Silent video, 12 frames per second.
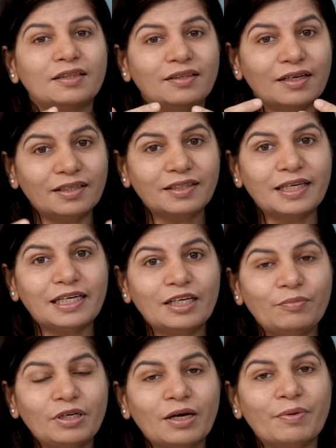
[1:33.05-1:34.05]
दर्द के
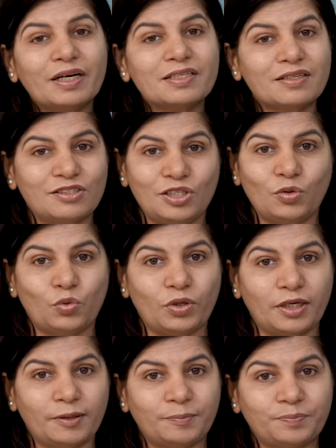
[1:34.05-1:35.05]
लिए भी हमारा सर्जरी हो
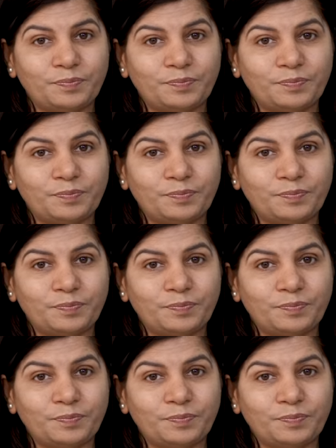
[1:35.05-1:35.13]
रहा है